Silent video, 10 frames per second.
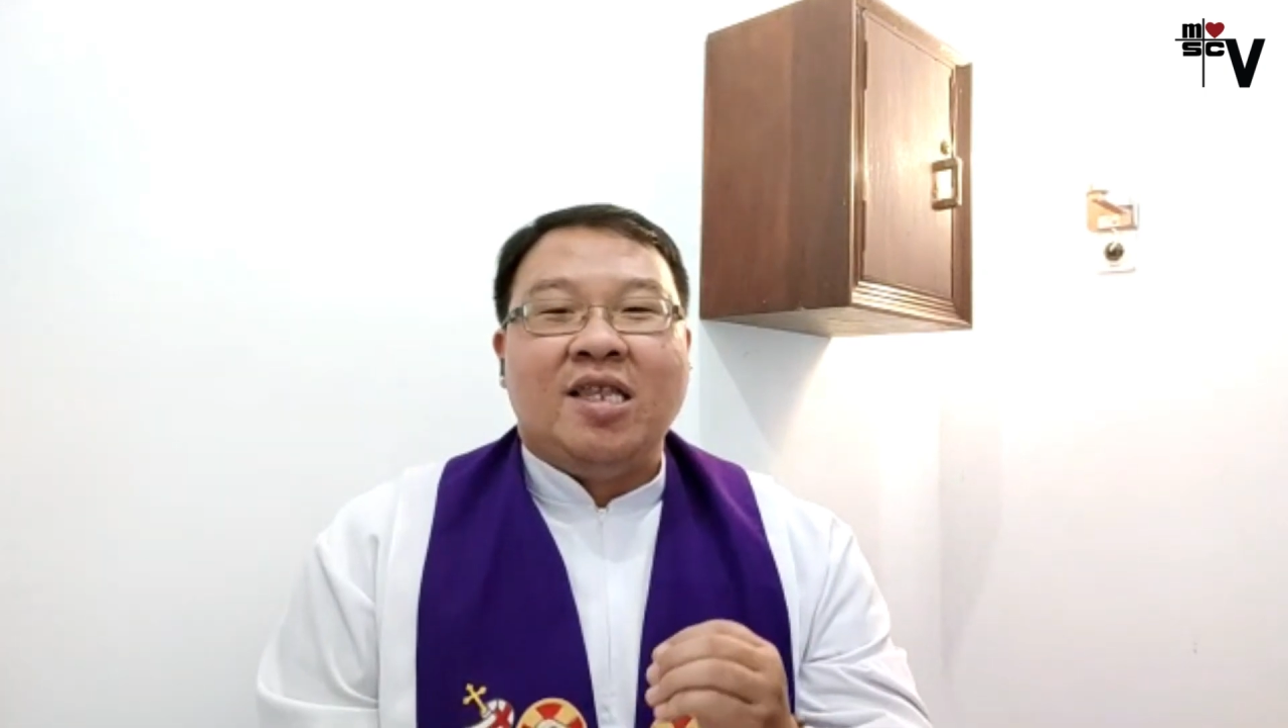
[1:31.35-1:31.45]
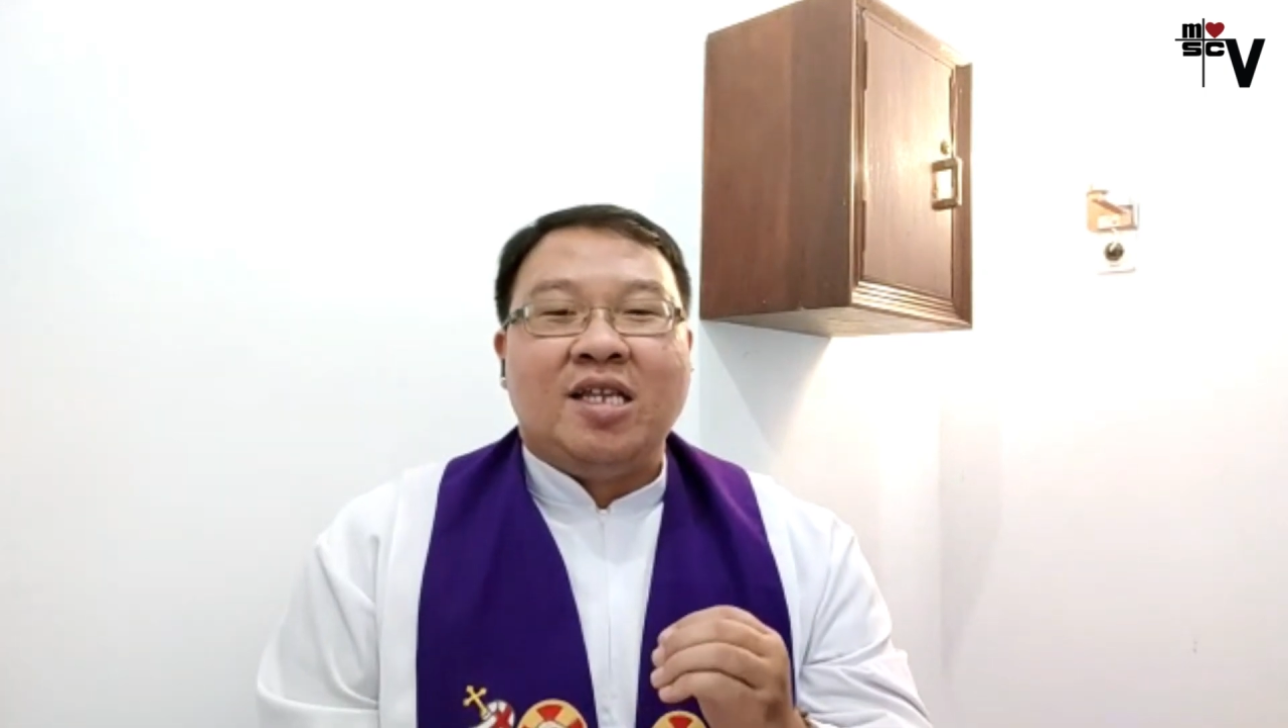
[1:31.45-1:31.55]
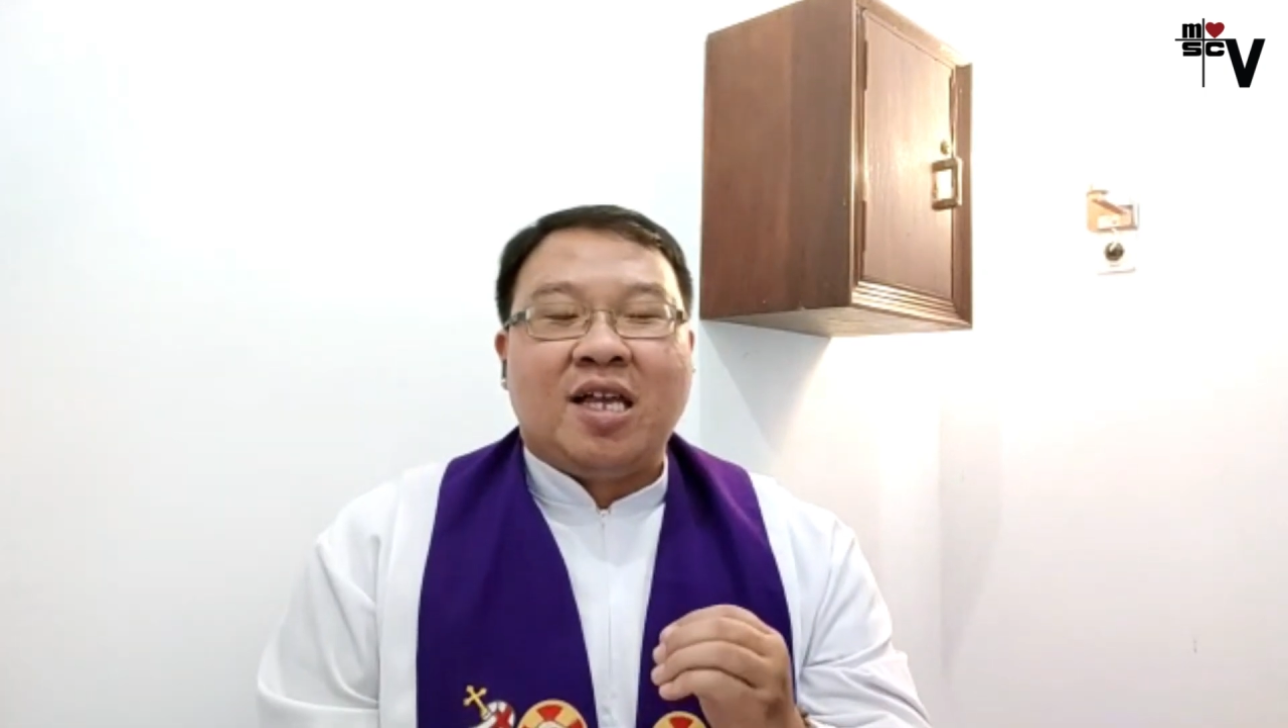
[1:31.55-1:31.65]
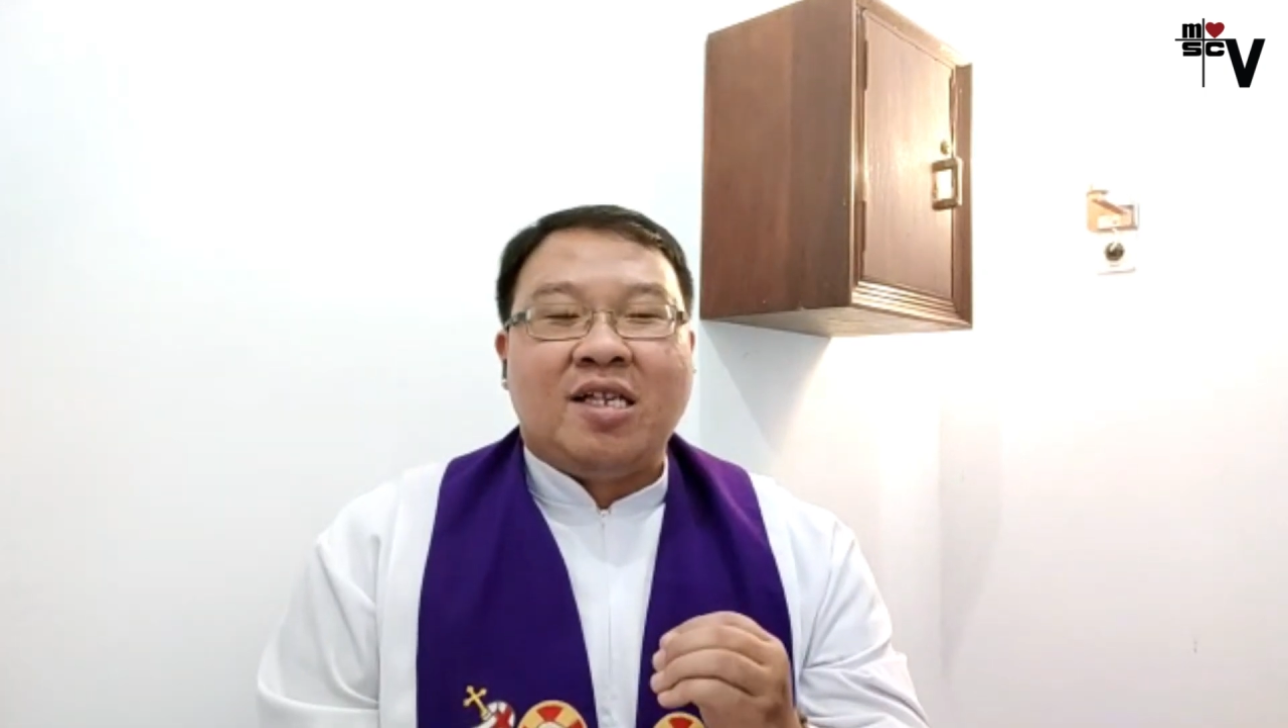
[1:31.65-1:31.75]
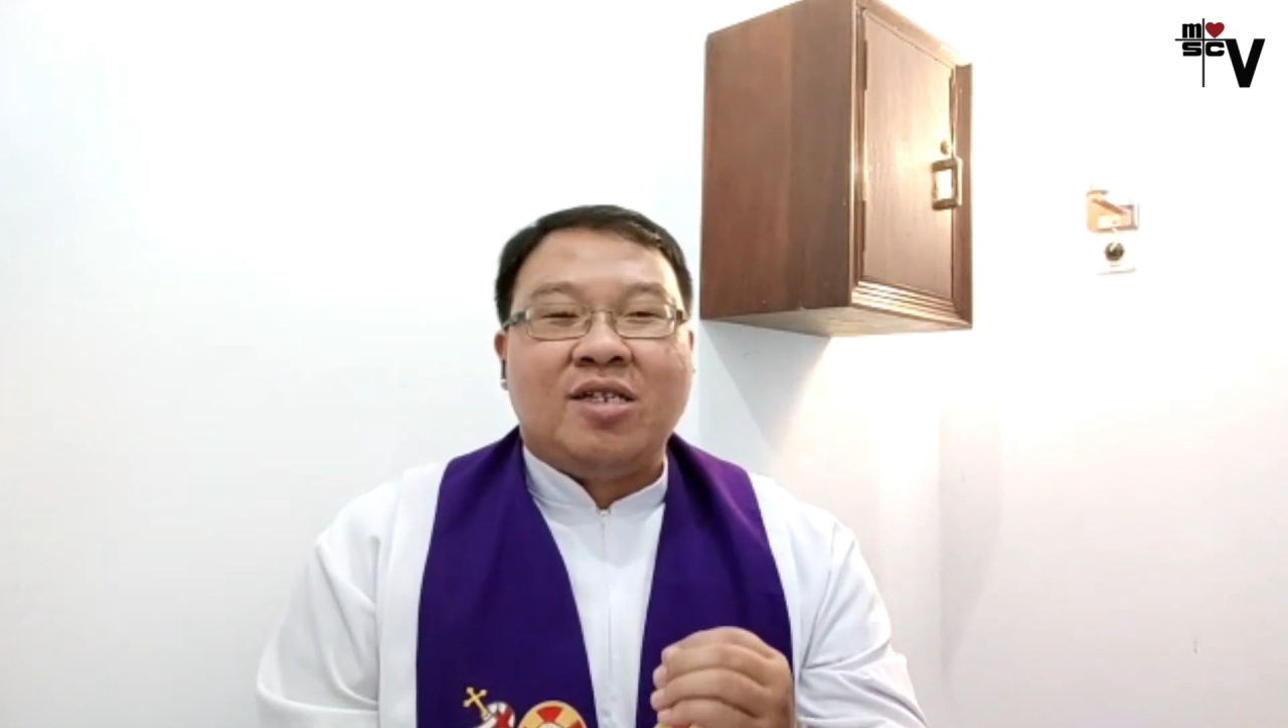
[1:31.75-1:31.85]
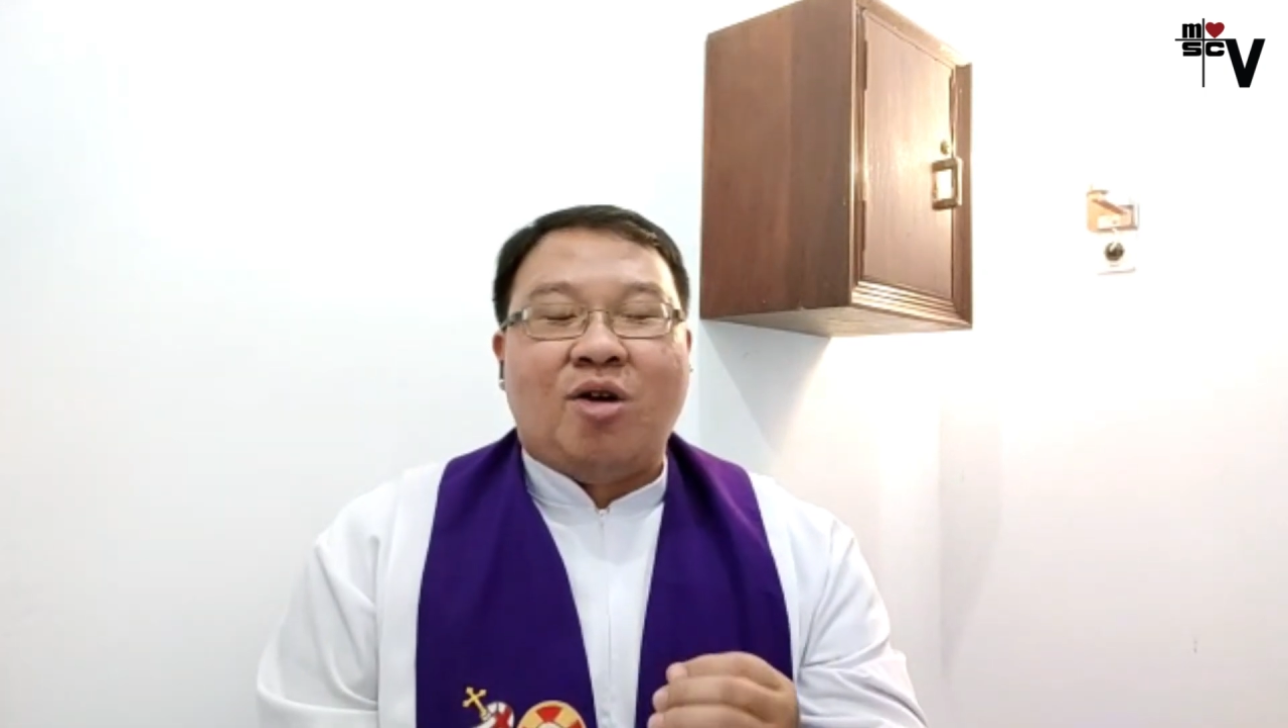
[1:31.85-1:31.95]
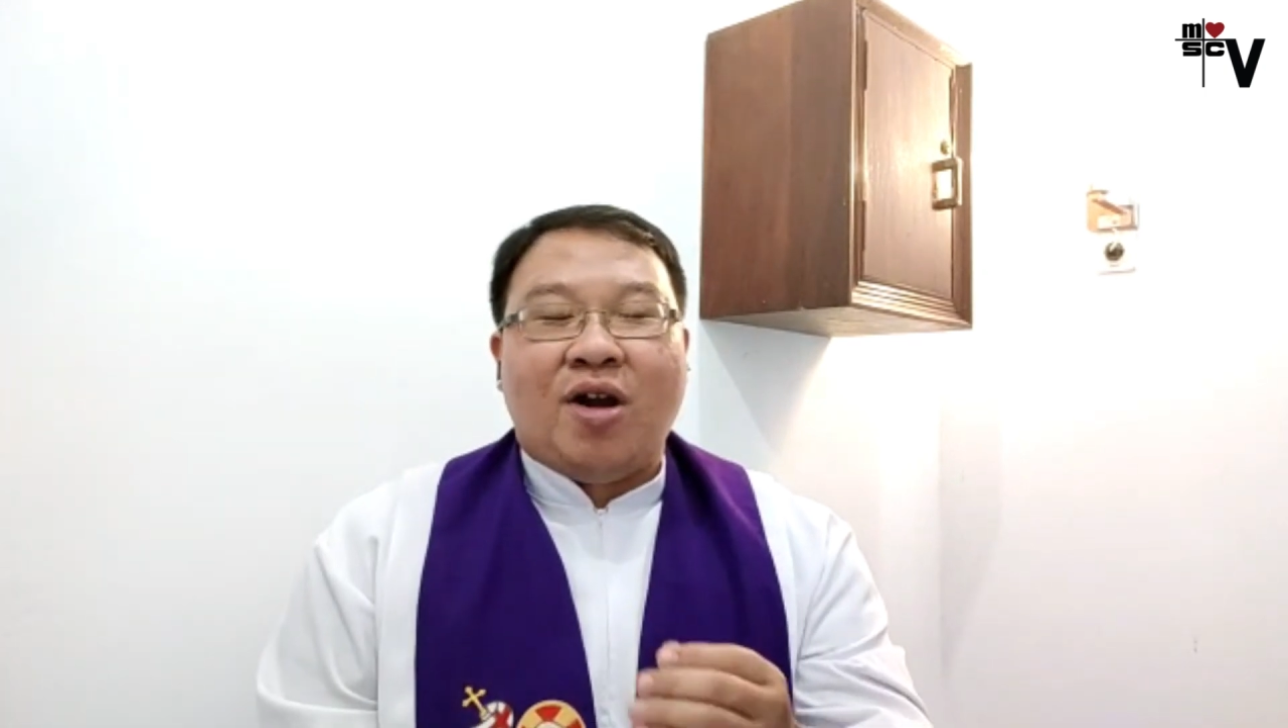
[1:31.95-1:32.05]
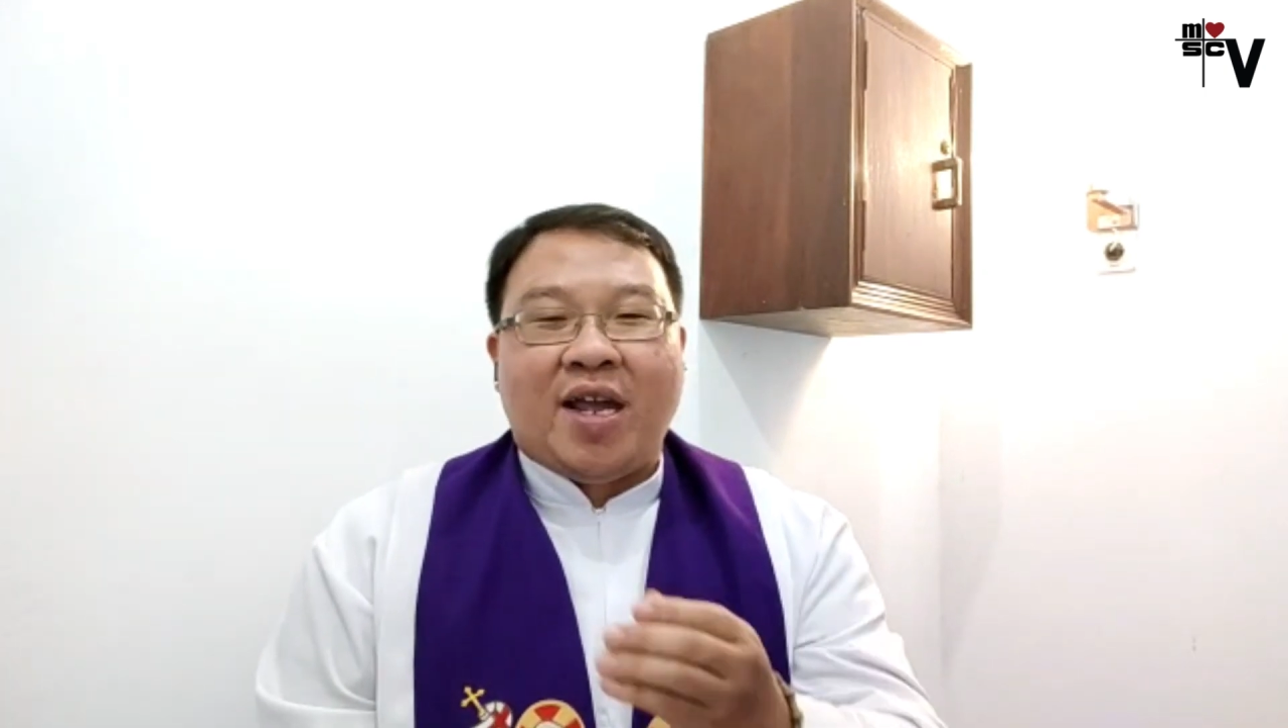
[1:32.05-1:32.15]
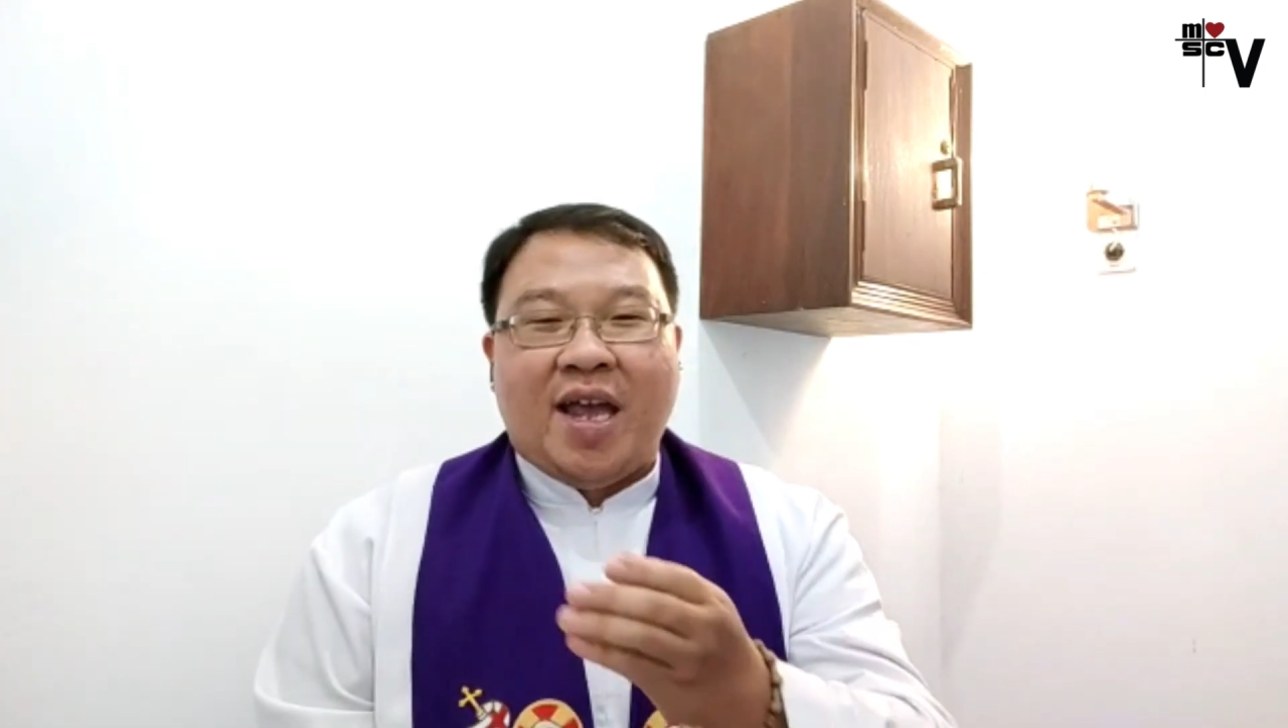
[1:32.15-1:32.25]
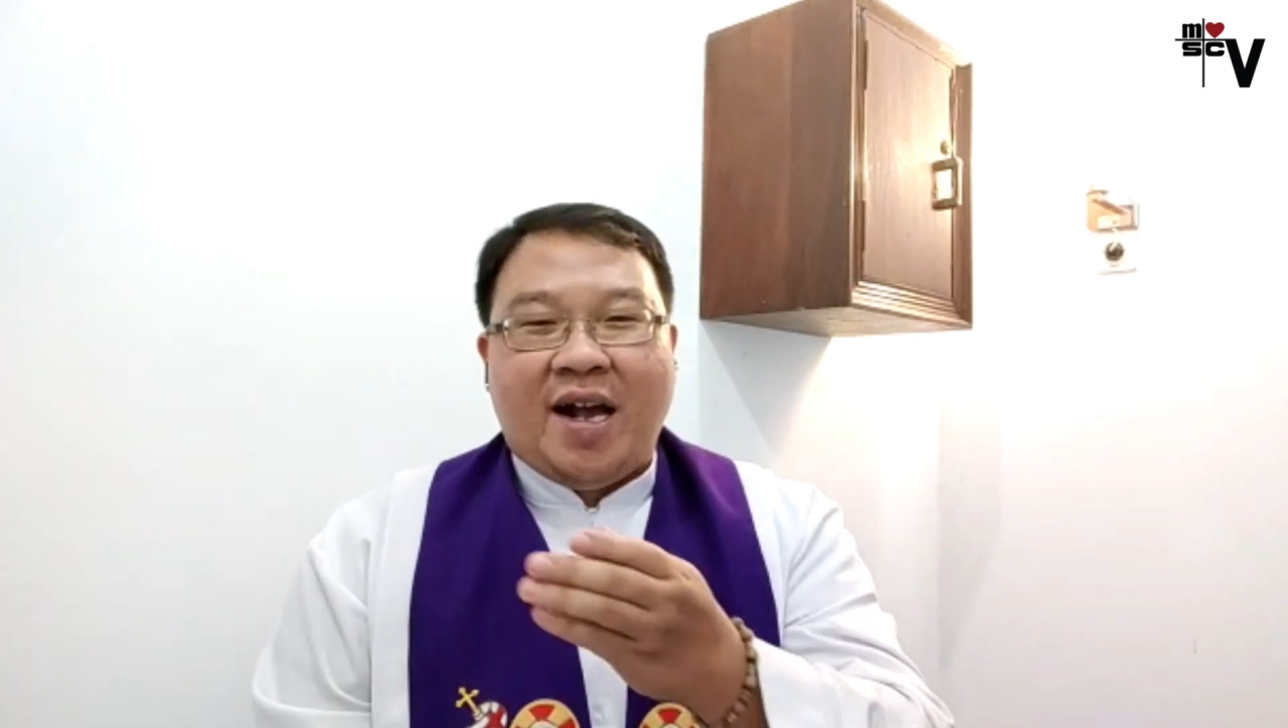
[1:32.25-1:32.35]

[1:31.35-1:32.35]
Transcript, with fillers: tentang seorang